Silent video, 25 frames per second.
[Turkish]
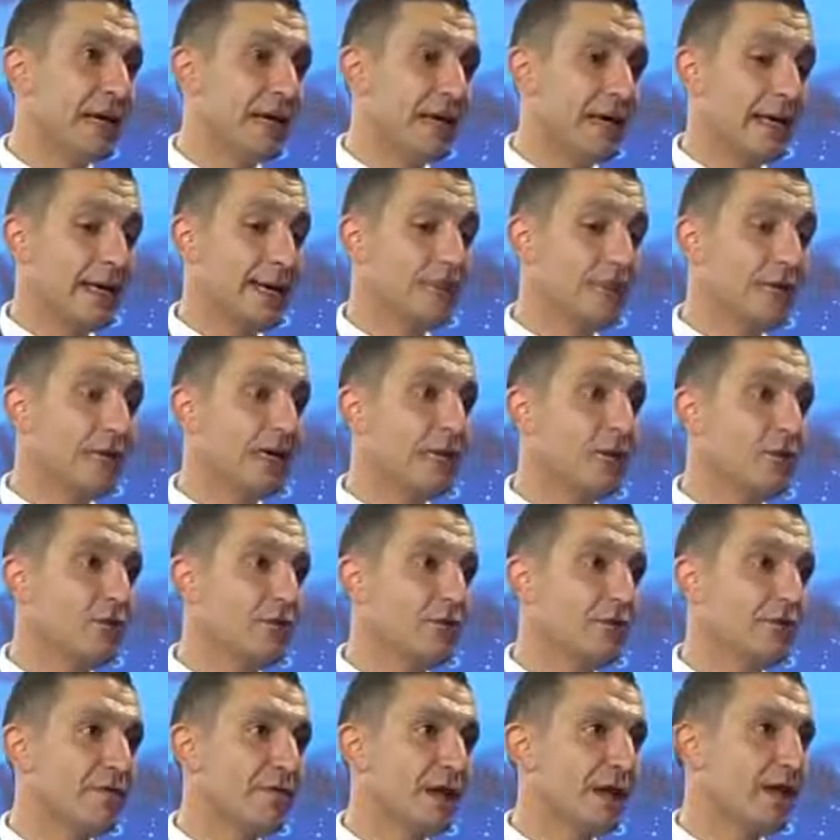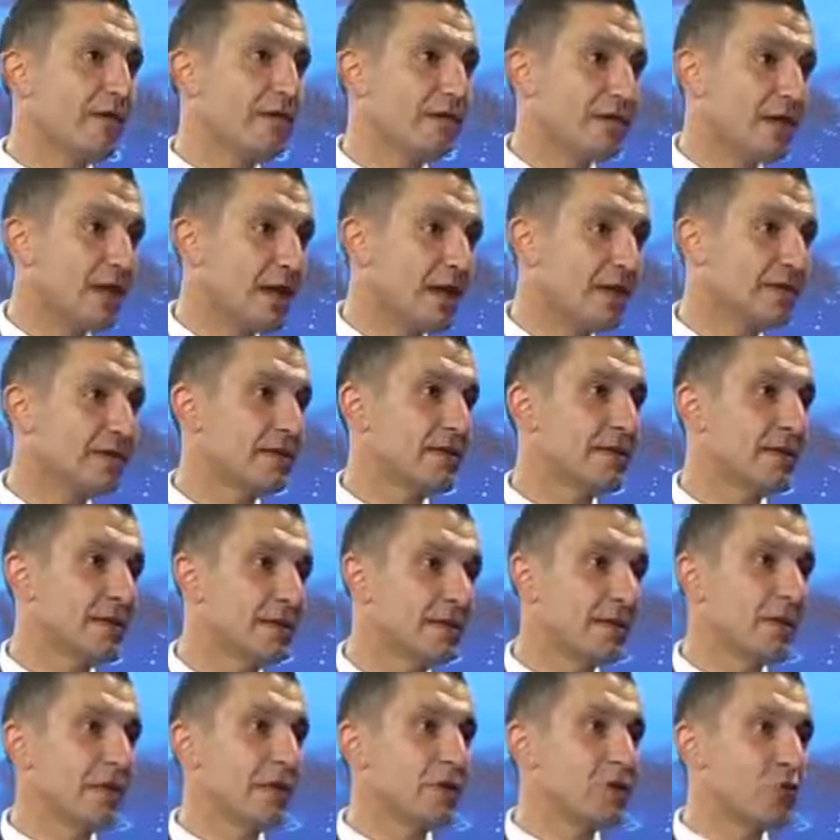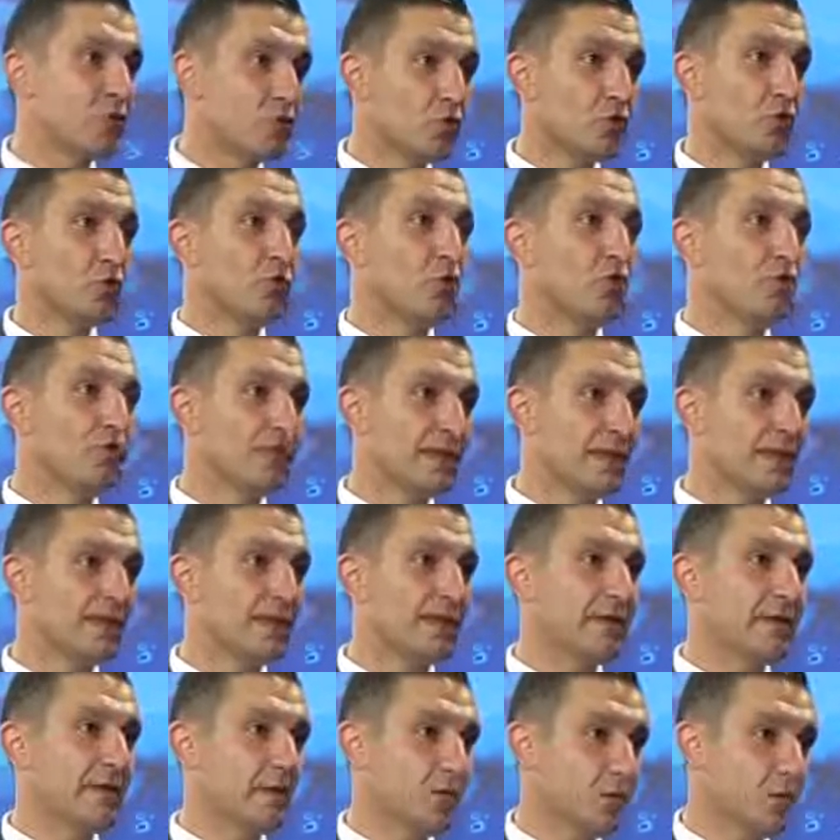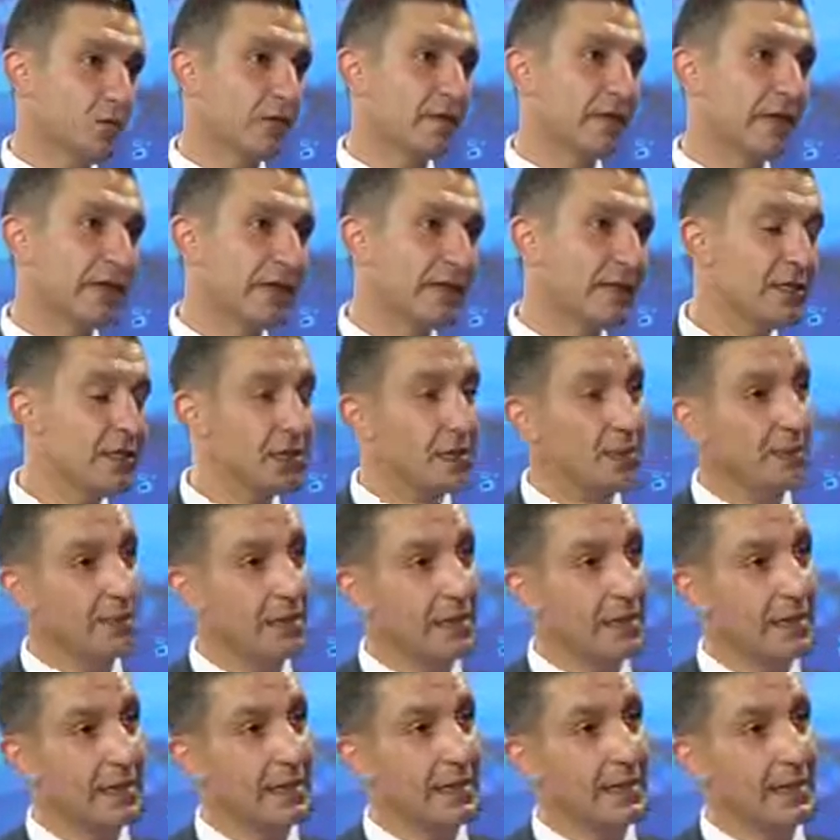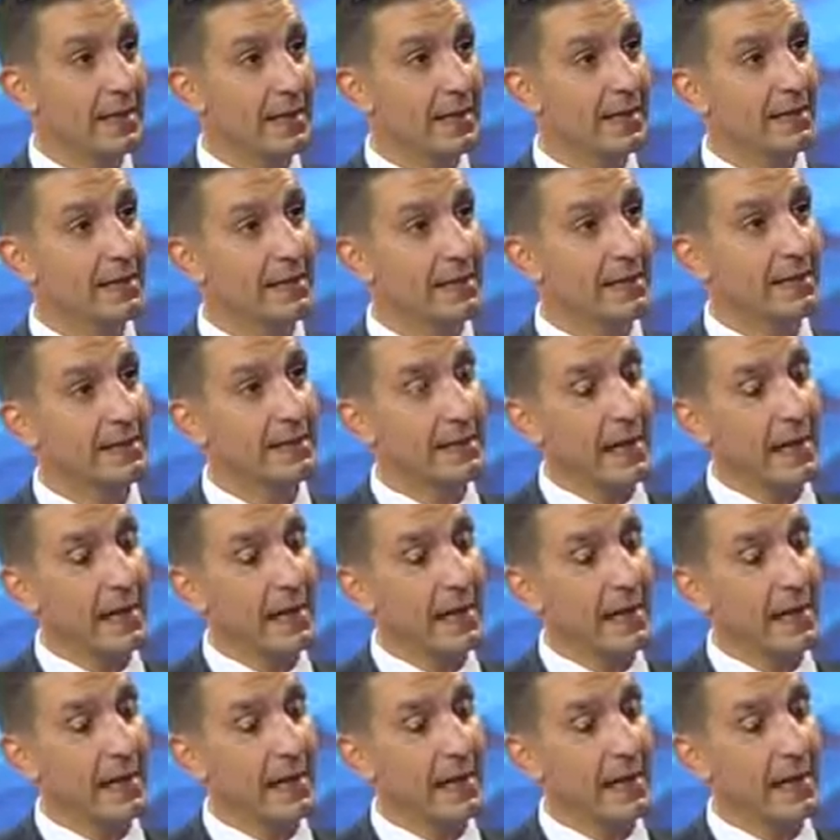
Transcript: bir an önce faizleri arttıralım grubunun sesi yüksekti. Şimdi yüksekti.